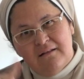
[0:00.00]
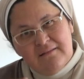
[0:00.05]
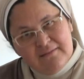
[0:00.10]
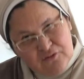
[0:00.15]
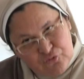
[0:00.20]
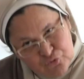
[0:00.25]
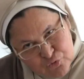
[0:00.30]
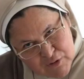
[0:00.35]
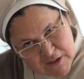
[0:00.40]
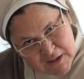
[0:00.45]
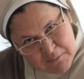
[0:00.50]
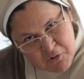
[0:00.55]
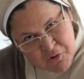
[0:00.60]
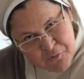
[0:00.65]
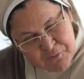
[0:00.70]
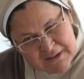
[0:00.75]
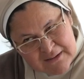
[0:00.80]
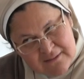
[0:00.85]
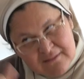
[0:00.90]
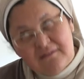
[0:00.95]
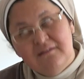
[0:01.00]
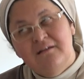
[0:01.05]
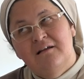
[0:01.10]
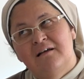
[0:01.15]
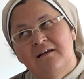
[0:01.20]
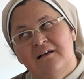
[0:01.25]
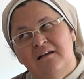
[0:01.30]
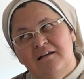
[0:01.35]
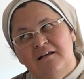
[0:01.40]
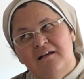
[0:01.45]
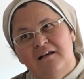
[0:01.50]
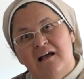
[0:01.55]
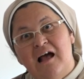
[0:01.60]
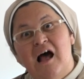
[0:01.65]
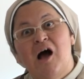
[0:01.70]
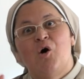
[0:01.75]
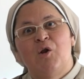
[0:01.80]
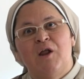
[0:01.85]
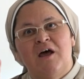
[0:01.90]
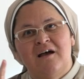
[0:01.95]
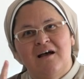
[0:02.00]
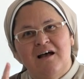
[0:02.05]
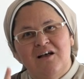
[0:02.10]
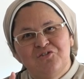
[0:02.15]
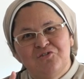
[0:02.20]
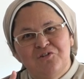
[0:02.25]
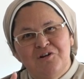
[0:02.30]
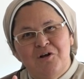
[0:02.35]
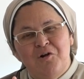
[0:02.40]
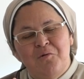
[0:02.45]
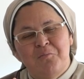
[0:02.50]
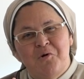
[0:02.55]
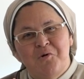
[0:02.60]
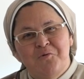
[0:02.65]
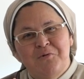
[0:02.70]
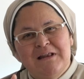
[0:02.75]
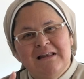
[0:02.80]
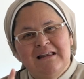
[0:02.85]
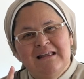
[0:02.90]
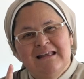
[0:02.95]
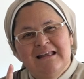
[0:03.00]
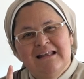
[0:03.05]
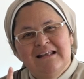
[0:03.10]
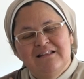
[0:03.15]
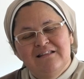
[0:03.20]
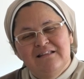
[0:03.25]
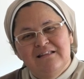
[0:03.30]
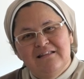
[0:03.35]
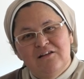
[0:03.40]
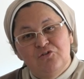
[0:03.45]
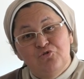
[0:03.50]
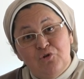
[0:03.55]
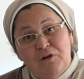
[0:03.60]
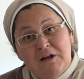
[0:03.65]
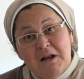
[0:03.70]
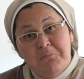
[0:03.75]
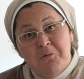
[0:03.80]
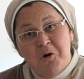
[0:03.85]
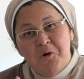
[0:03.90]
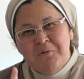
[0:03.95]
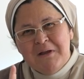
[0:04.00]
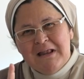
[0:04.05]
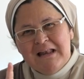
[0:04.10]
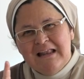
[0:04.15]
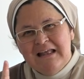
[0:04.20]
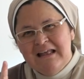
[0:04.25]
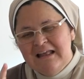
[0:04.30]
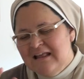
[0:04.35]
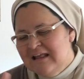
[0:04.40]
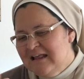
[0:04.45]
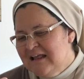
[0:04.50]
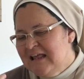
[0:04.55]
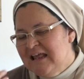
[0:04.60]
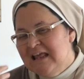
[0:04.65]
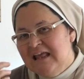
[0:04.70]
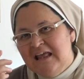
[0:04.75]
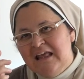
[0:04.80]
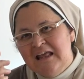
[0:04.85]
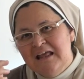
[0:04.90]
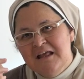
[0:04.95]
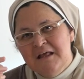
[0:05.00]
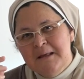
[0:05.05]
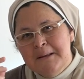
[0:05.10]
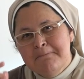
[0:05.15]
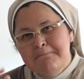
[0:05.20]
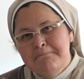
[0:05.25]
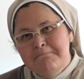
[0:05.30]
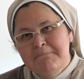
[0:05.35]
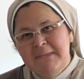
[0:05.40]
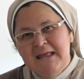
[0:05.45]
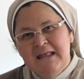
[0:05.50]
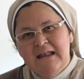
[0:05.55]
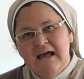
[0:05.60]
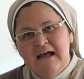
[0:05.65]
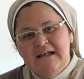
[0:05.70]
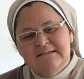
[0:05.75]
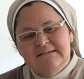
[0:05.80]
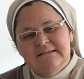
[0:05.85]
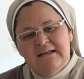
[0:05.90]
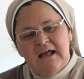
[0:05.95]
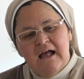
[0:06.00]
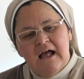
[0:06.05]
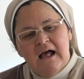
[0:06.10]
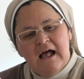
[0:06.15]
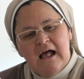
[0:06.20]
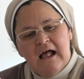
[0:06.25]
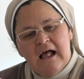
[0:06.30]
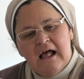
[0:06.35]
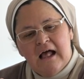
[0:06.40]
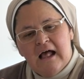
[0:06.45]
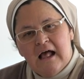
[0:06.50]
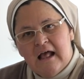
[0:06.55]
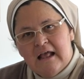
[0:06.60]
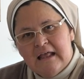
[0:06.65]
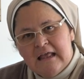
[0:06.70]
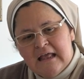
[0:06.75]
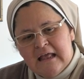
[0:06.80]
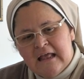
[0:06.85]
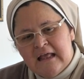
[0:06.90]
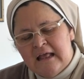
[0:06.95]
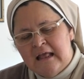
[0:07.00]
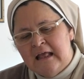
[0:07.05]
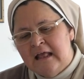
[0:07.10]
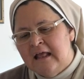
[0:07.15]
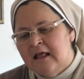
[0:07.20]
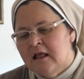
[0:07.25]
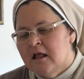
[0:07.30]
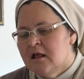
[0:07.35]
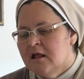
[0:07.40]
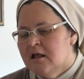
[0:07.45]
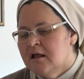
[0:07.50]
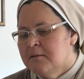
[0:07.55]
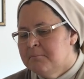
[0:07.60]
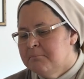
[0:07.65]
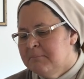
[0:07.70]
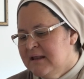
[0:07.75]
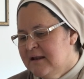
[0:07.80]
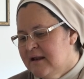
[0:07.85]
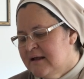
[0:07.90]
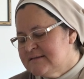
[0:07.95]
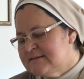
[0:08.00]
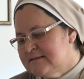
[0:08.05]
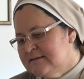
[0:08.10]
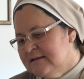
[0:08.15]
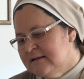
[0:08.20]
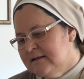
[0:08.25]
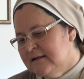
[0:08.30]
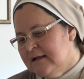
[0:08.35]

Te suena el móvil. Ahora, ha sonado el móvil. Te suena el móvil y miras, eh, miras